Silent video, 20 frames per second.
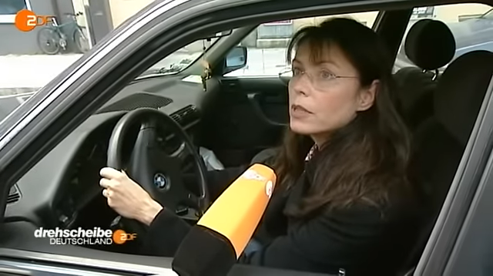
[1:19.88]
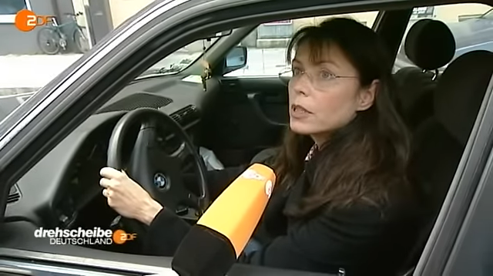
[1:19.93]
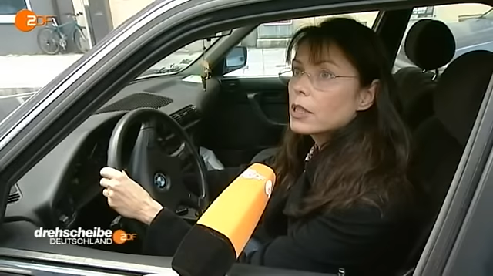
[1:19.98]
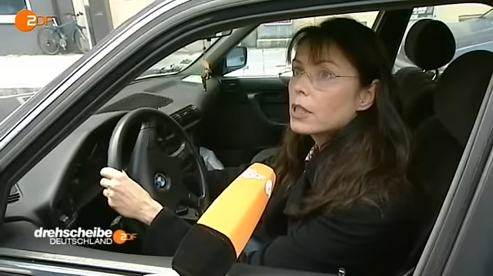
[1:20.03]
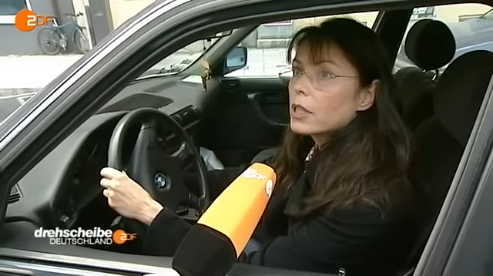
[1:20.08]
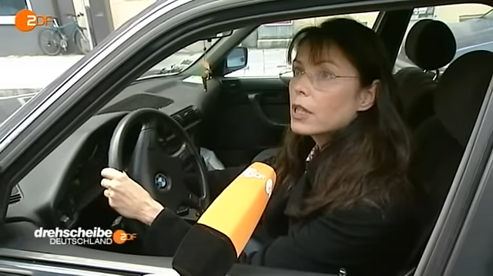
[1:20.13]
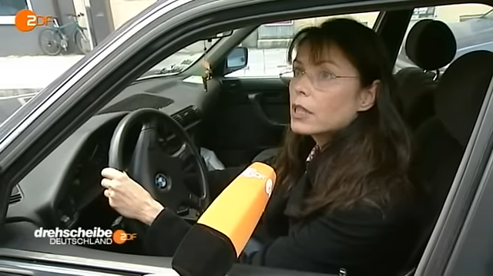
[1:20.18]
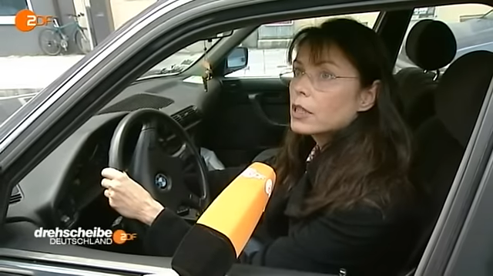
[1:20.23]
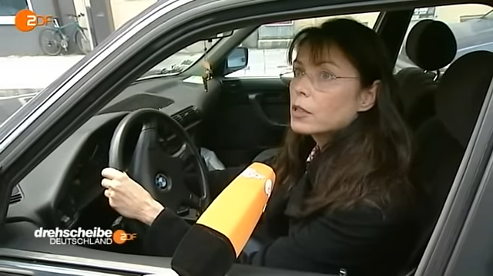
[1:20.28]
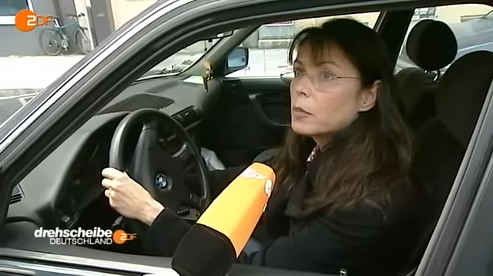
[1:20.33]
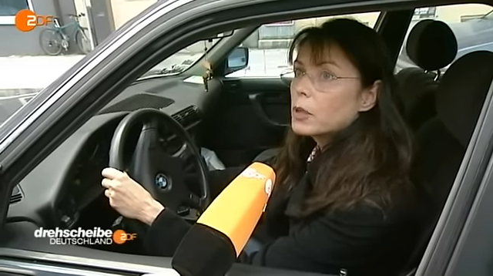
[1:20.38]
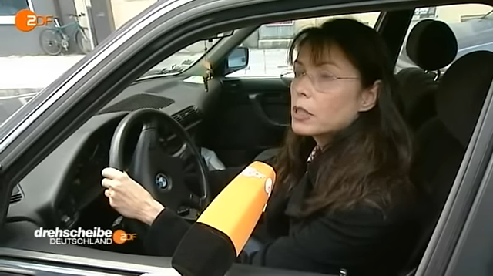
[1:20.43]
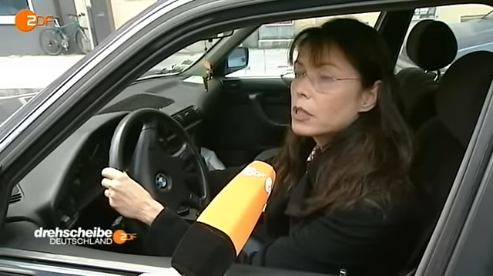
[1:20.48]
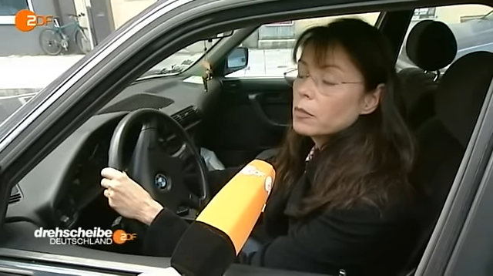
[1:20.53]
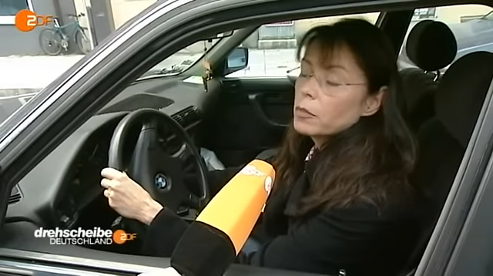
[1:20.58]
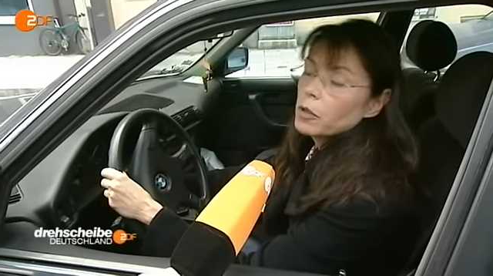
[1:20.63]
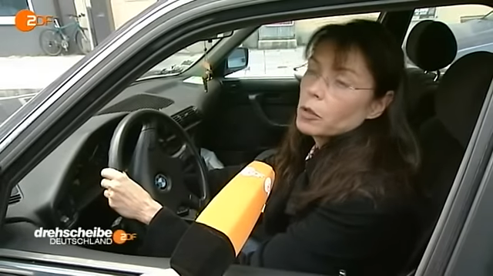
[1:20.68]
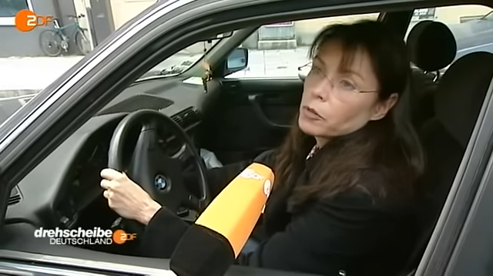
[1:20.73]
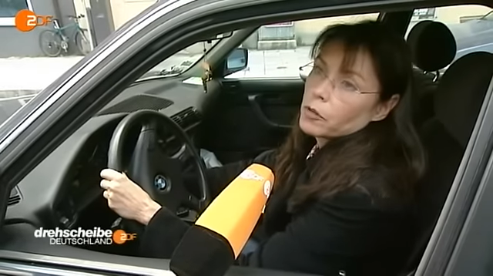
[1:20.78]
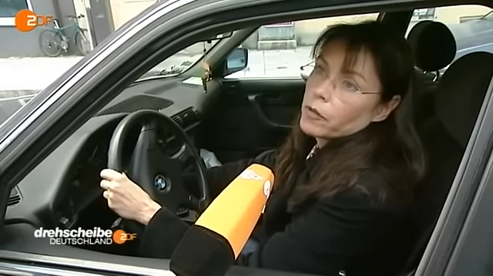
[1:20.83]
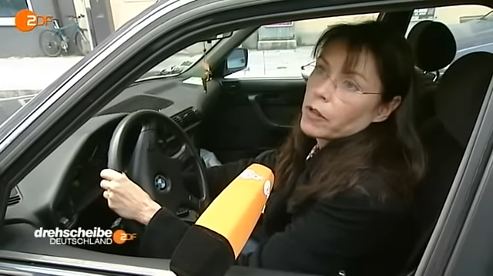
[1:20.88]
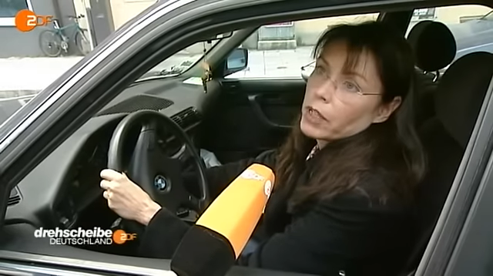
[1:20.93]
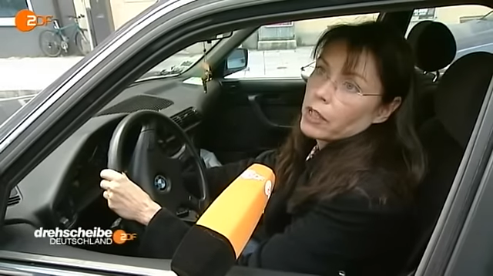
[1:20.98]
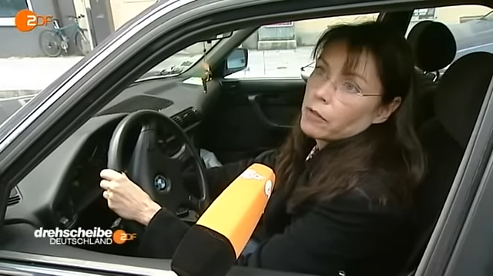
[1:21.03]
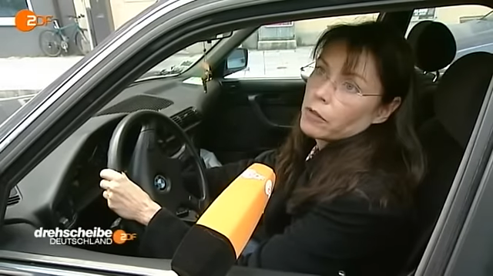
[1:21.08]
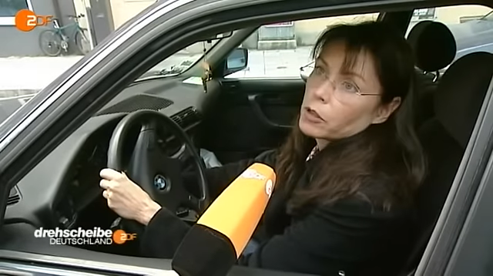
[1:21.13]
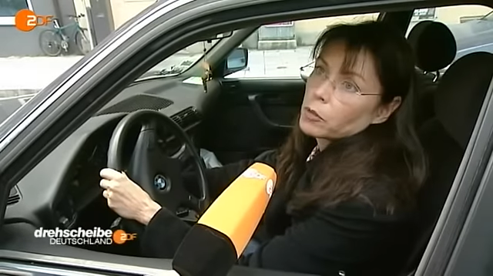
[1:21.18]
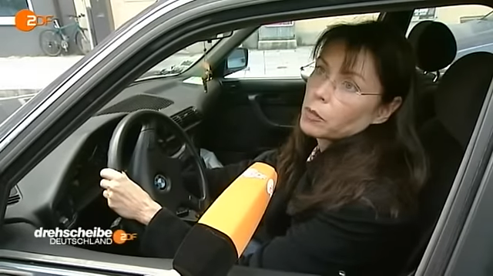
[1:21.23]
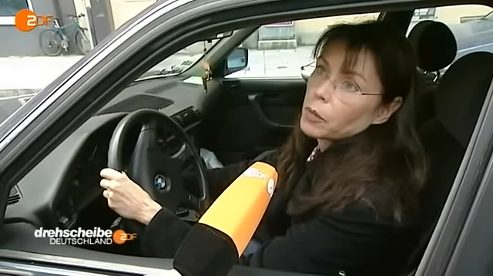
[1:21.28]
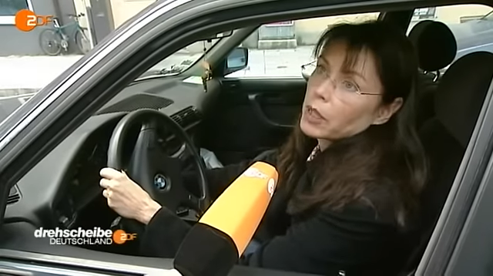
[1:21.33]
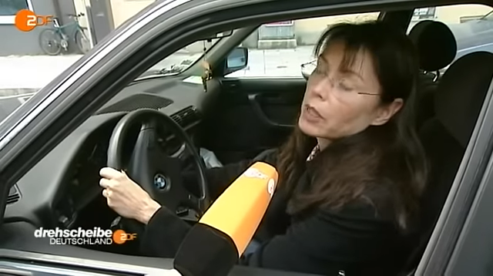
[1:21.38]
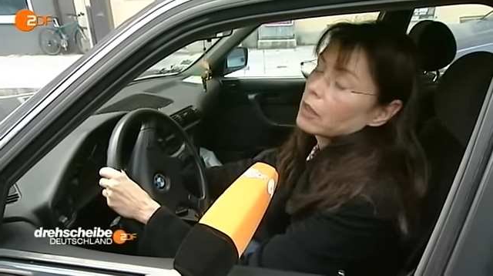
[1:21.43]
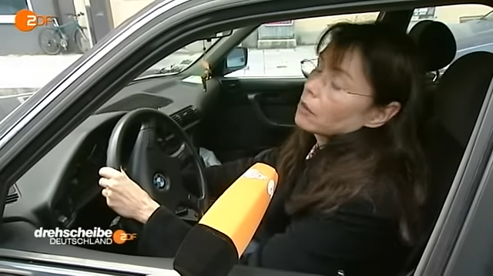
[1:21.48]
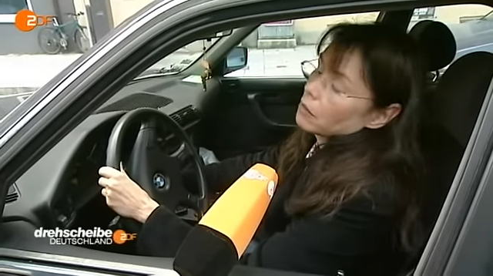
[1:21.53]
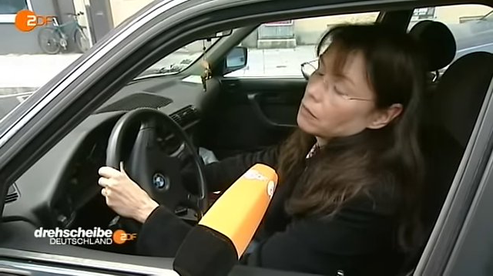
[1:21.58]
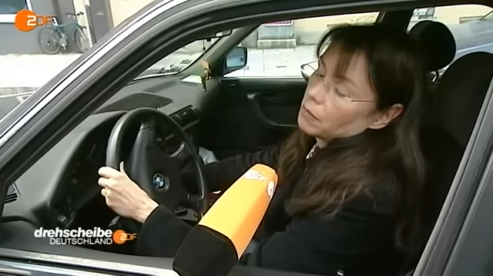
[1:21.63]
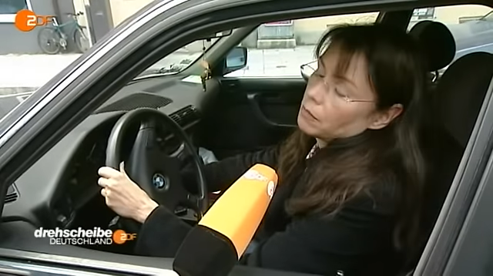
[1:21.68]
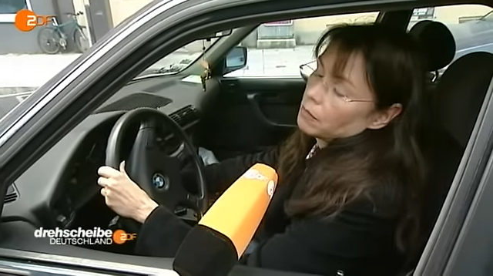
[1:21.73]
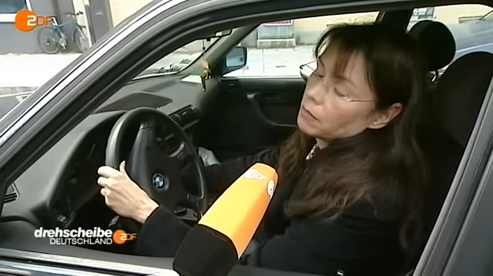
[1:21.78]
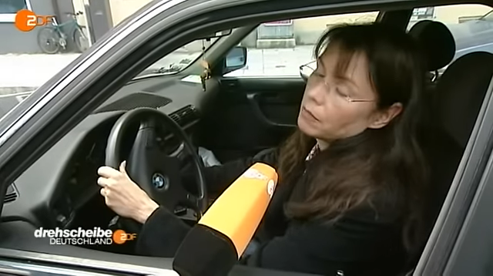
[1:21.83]
Sicherheitsmaßnahmen. Ob es wirklich was
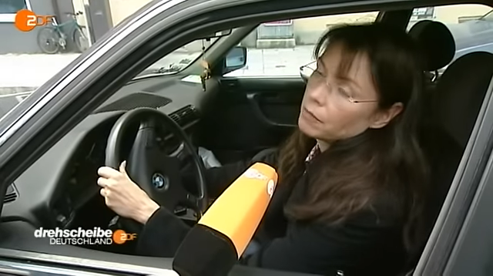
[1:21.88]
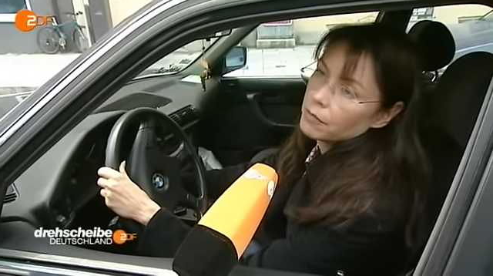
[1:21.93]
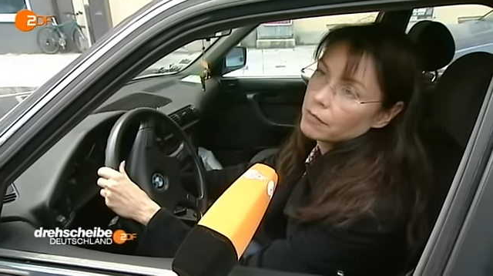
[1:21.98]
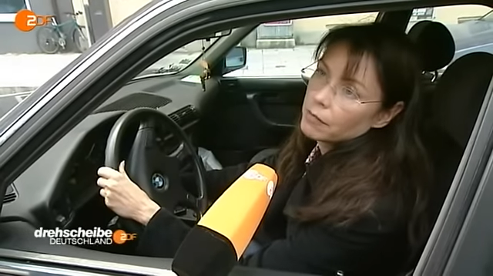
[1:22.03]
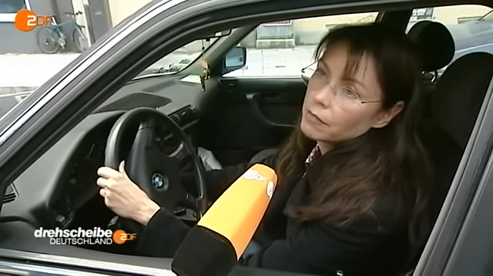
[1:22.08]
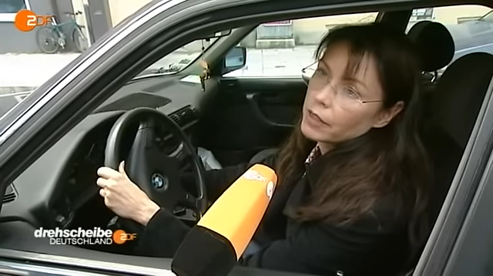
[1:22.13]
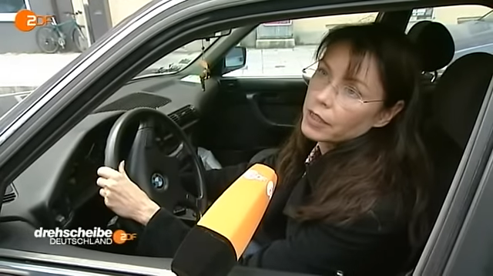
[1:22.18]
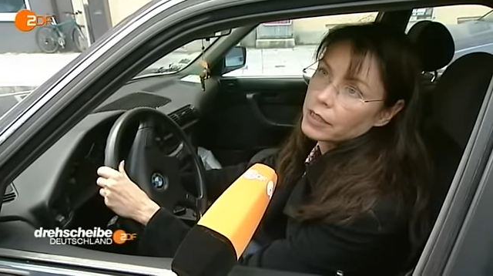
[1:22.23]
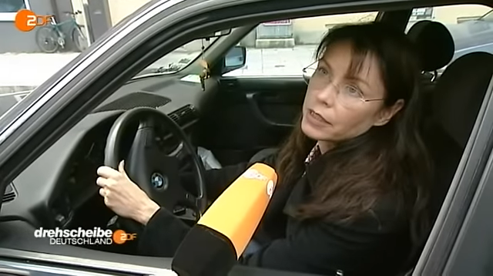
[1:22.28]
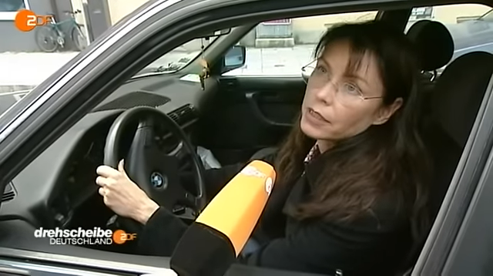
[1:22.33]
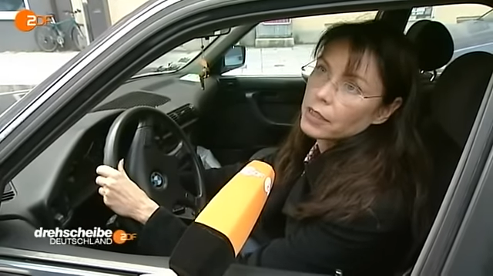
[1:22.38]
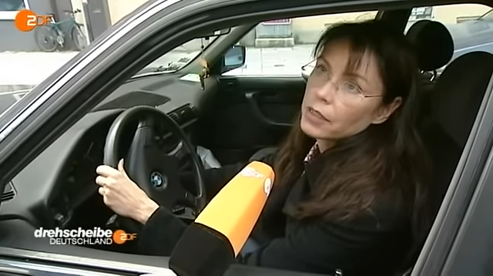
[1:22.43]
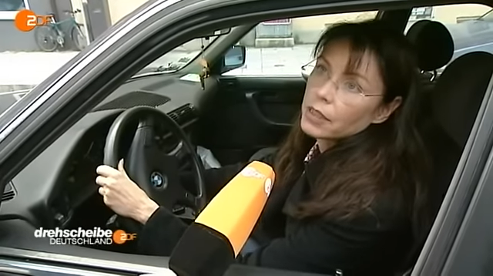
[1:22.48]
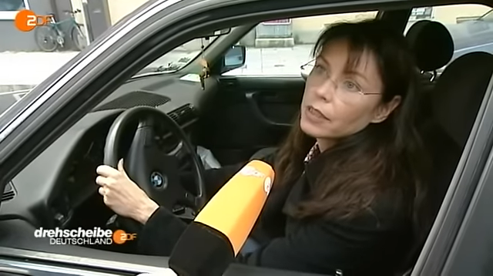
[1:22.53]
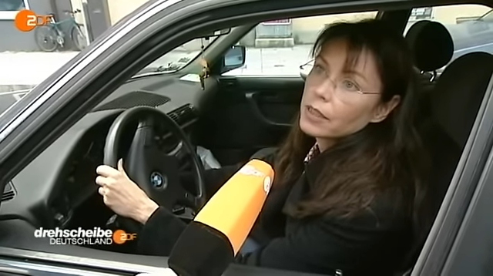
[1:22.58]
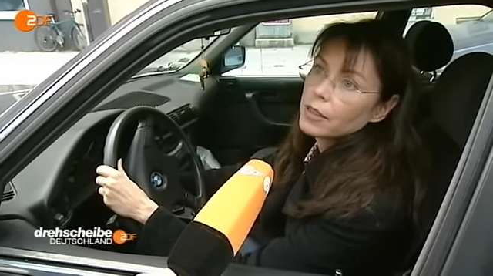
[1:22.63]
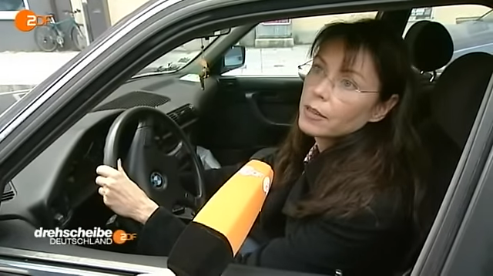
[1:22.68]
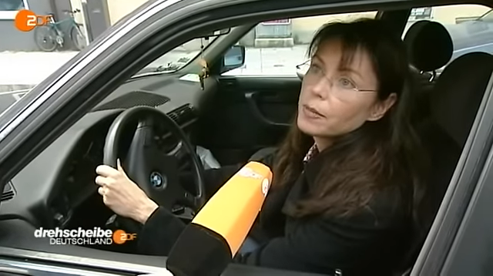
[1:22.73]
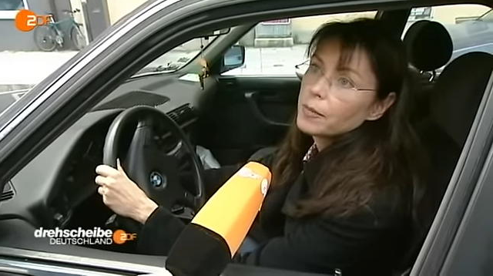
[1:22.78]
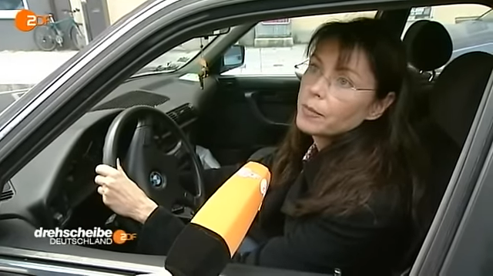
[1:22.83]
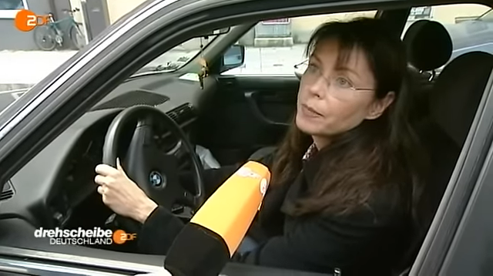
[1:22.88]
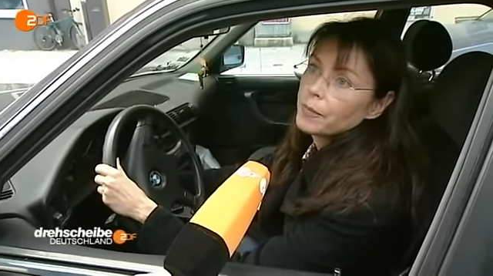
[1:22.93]
bringt, weiß ich nicht.